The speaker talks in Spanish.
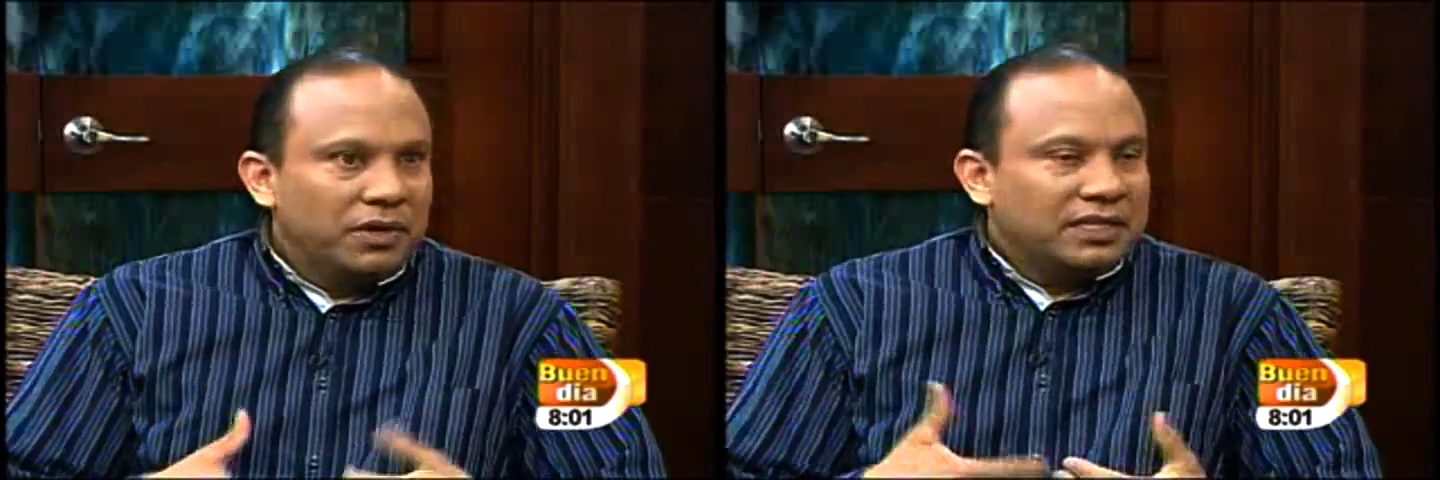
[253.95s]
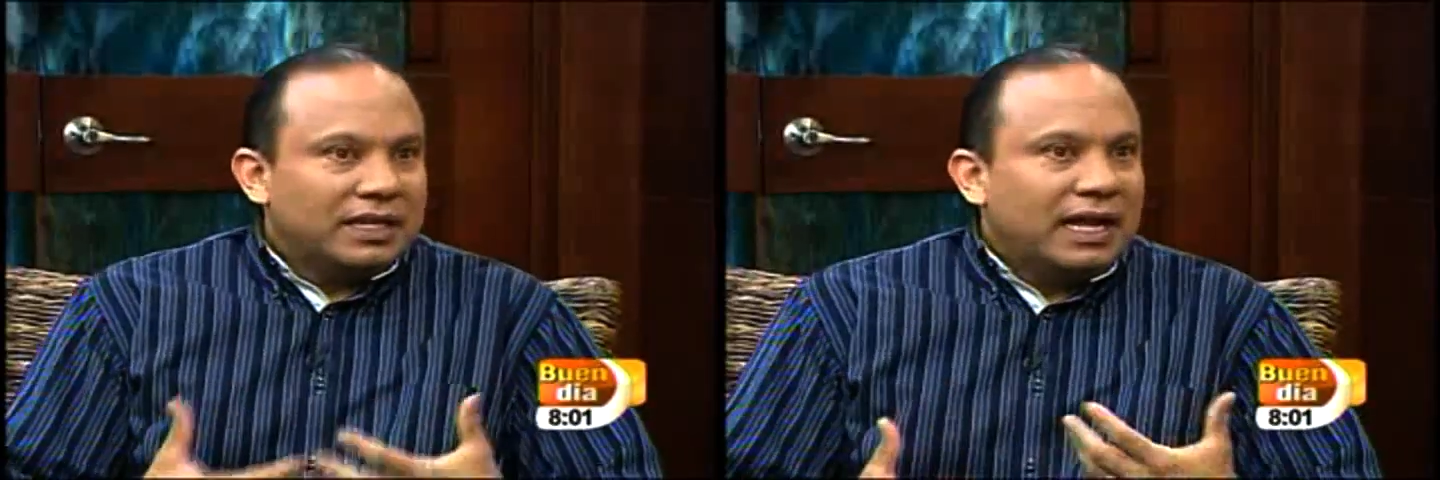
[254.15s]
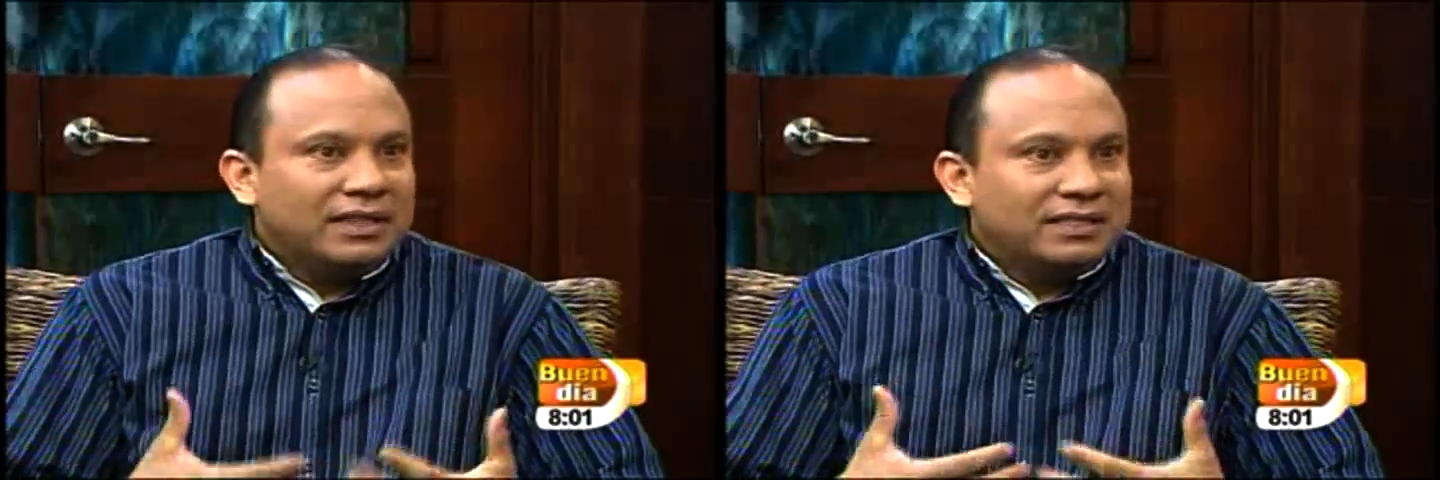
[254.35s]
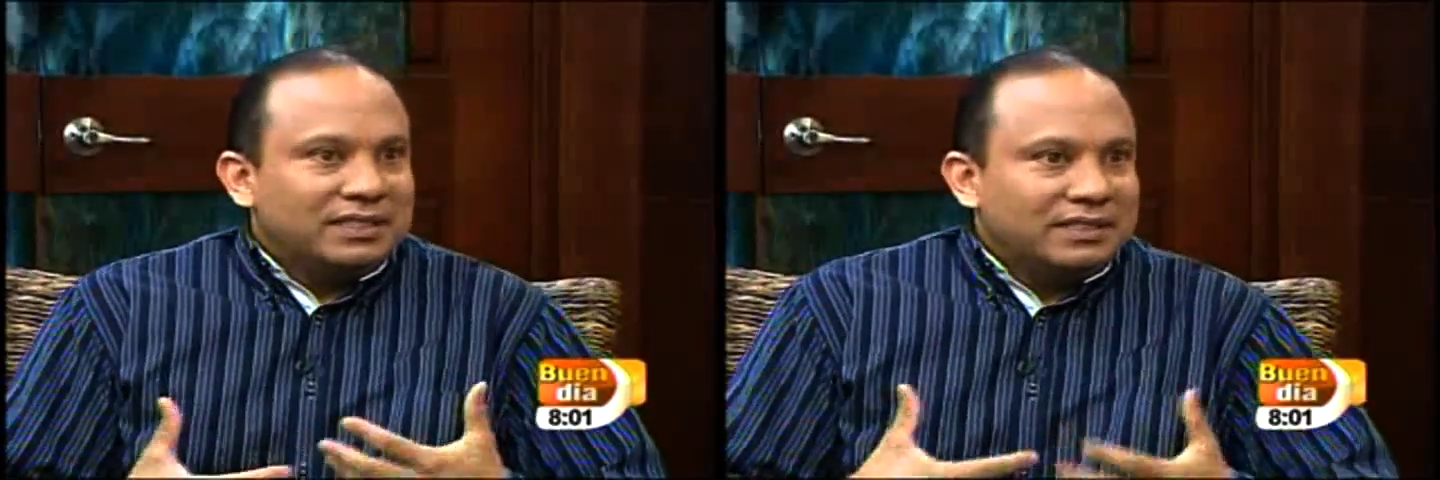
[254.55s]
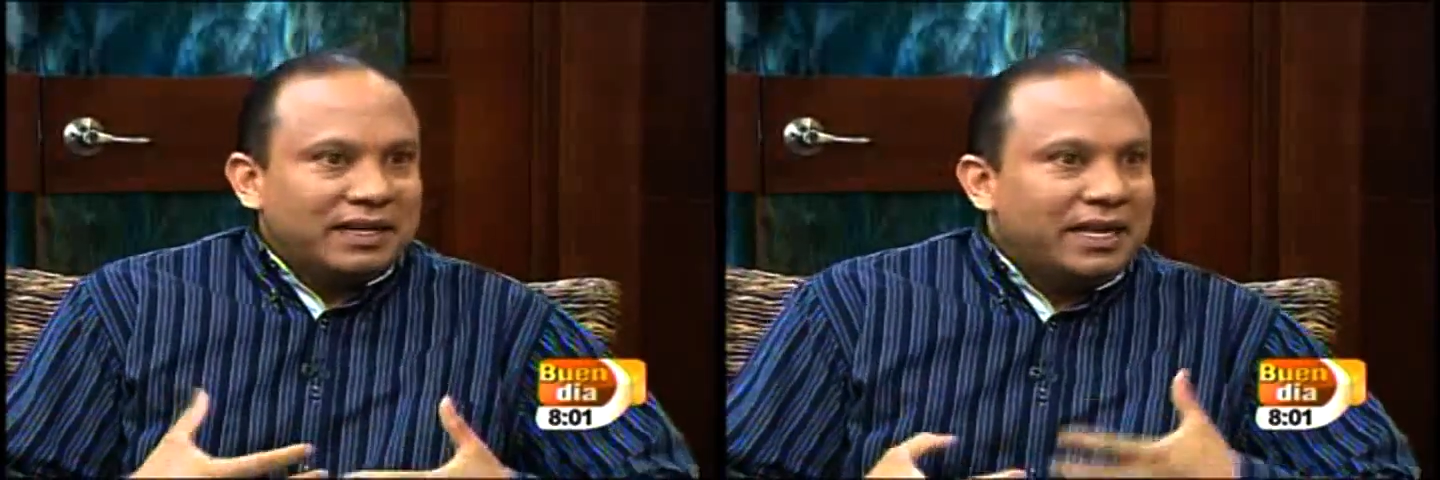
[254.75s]
unas
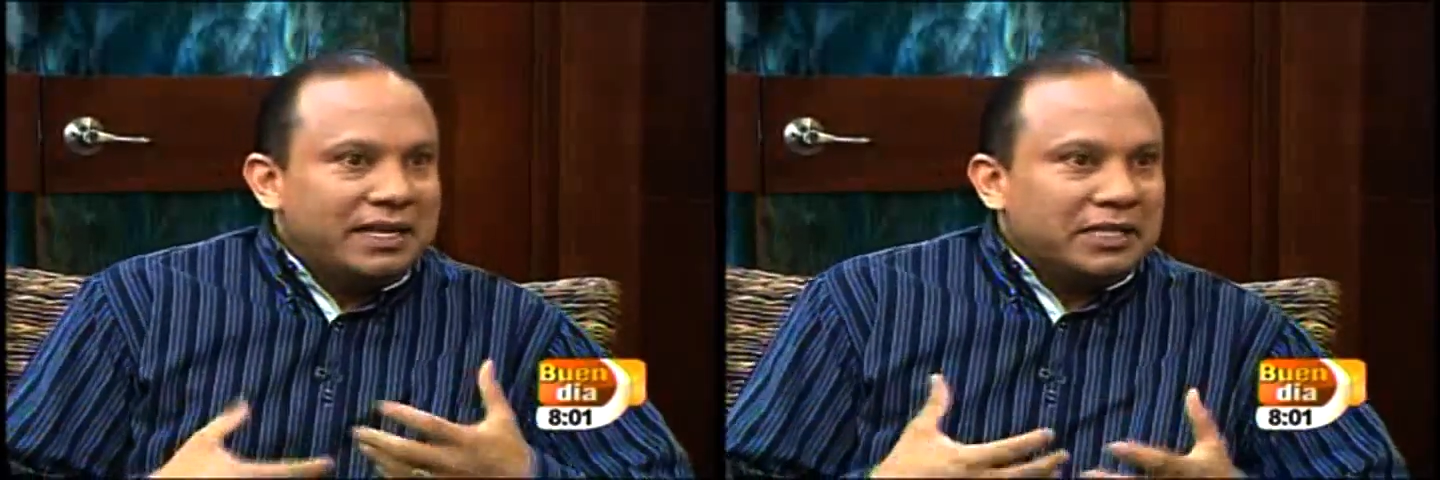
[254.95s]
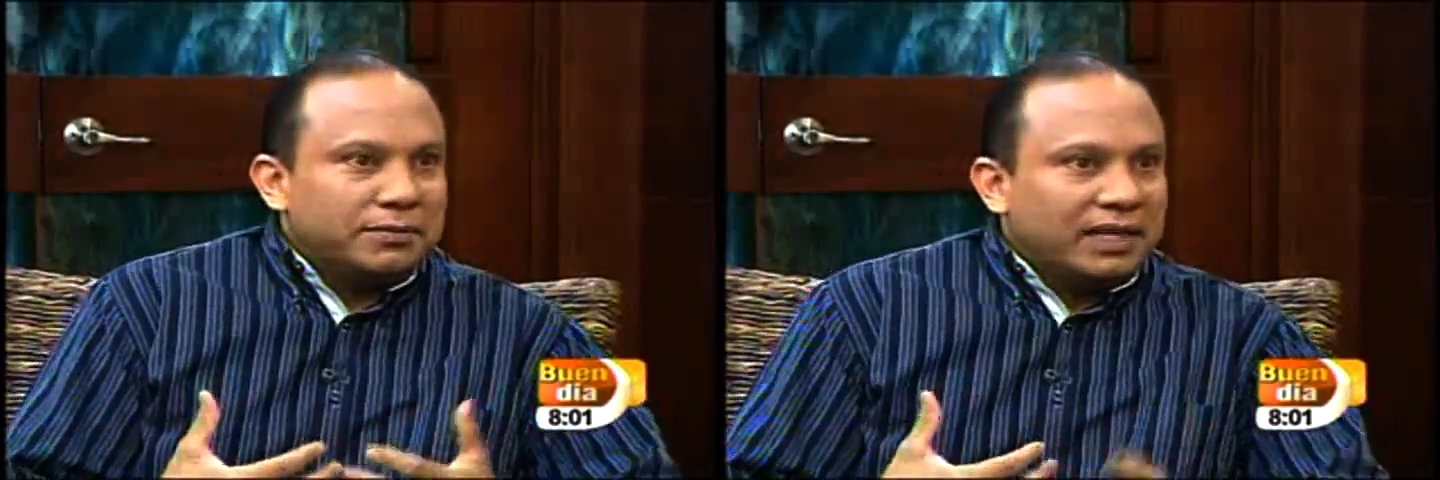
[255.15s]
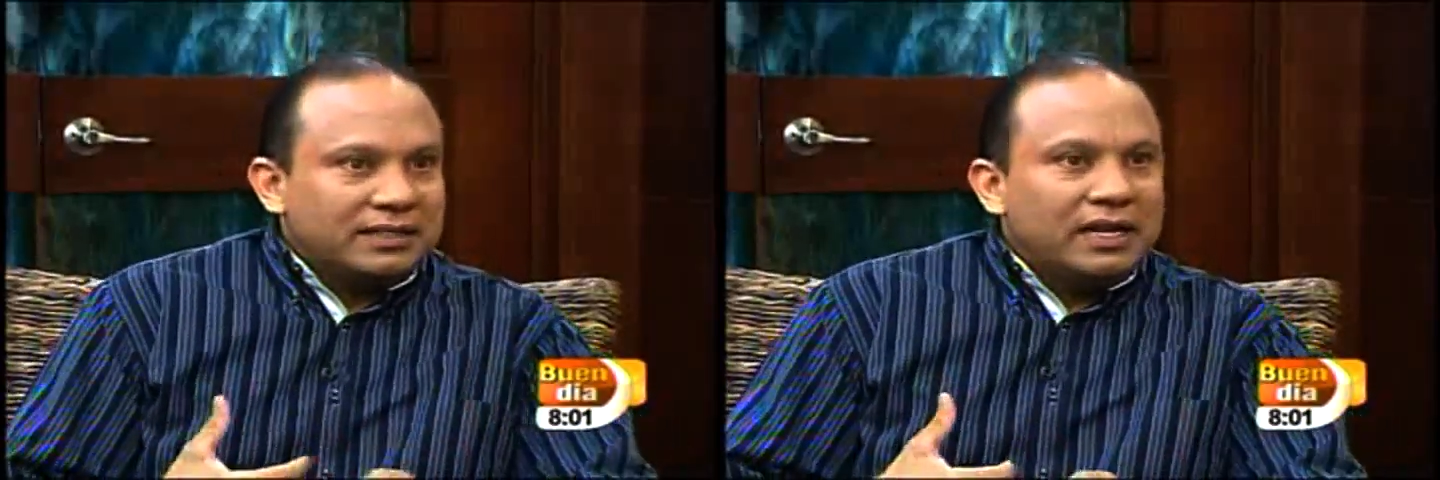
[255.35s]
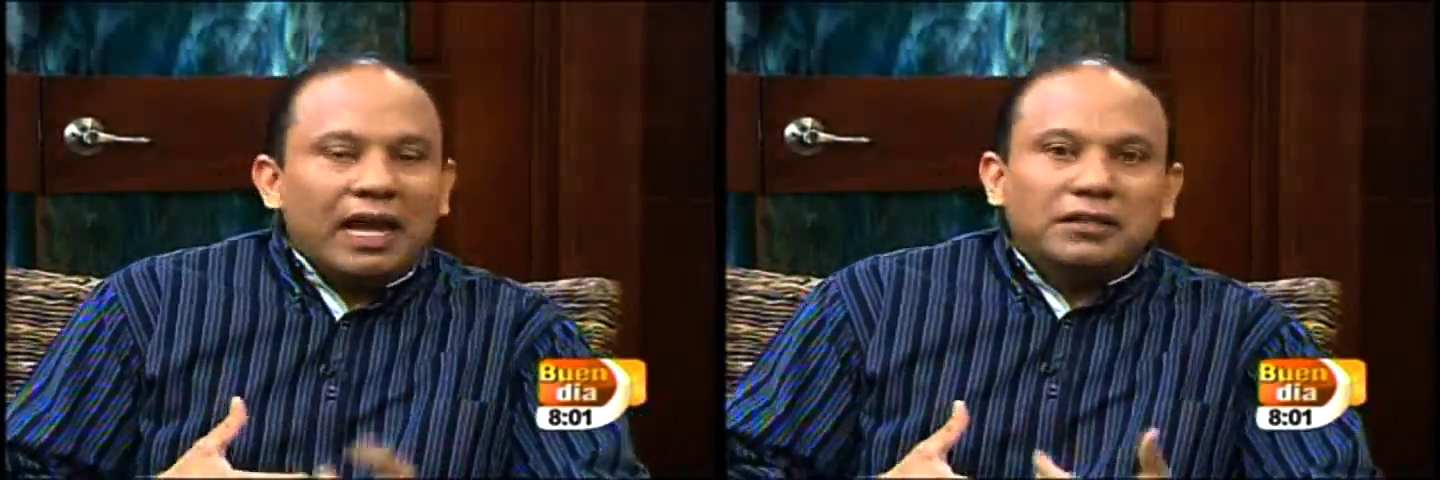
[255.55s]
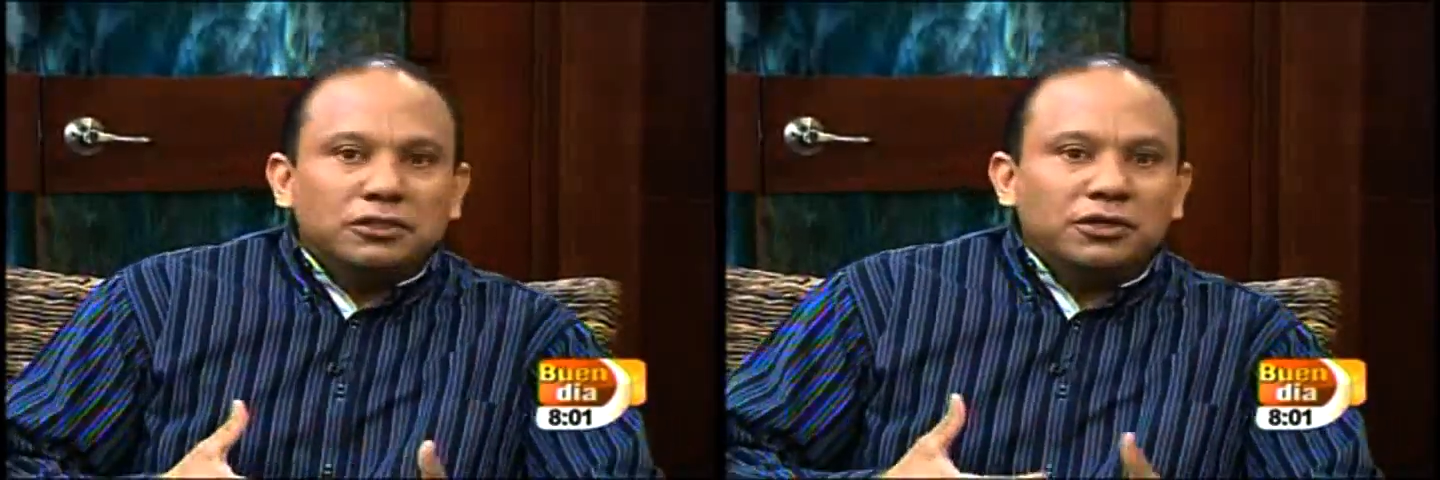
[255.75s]
grandes estrellas
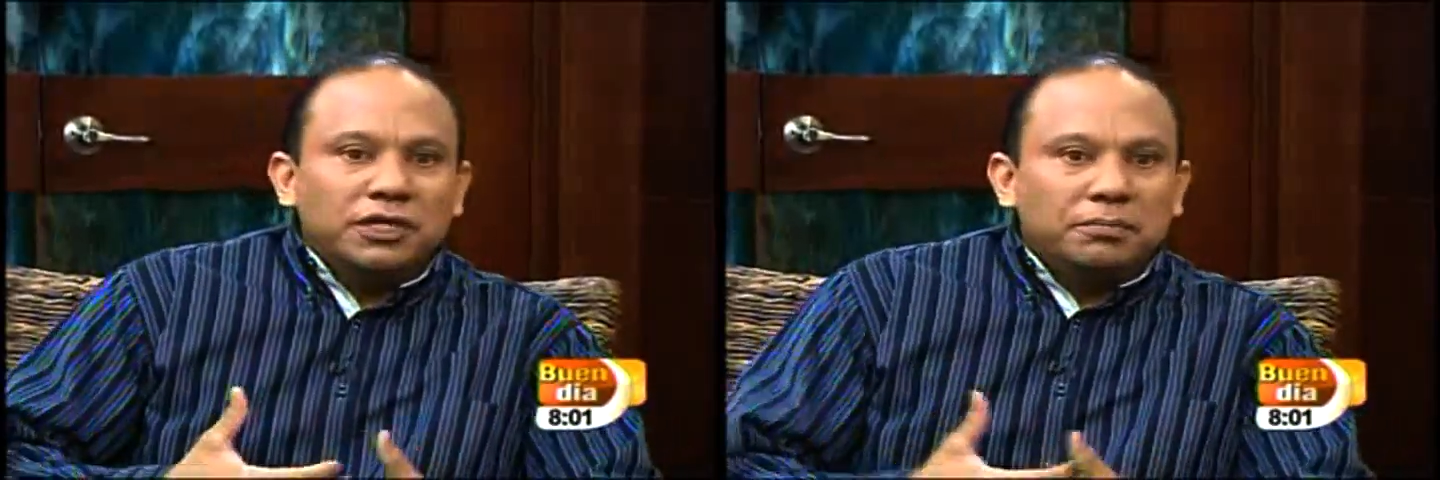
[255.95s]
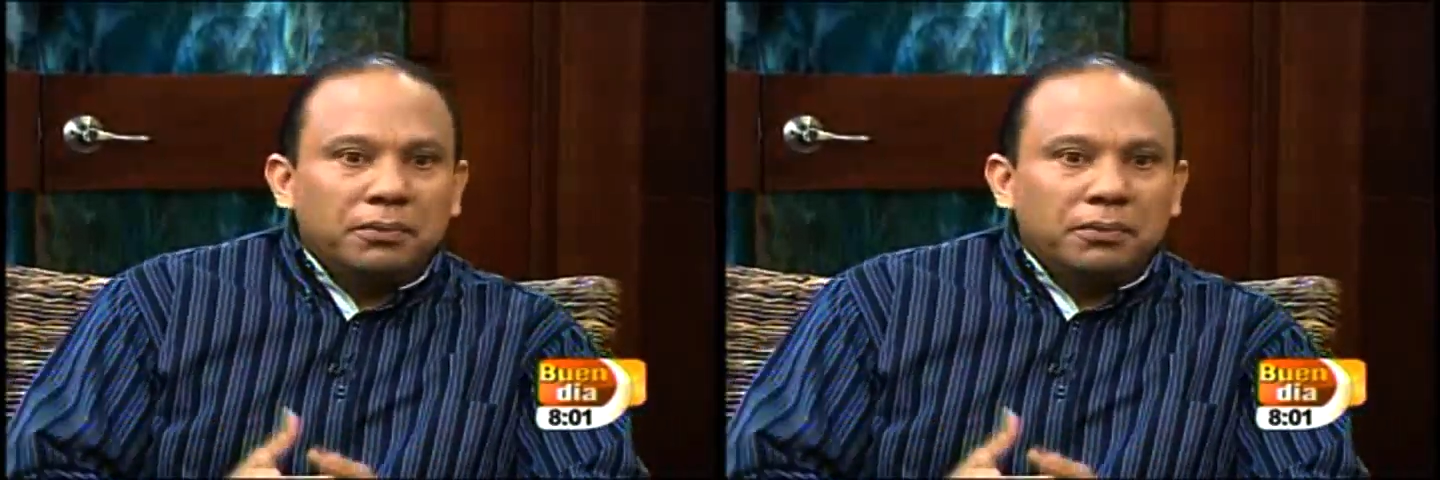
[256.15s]
vacilando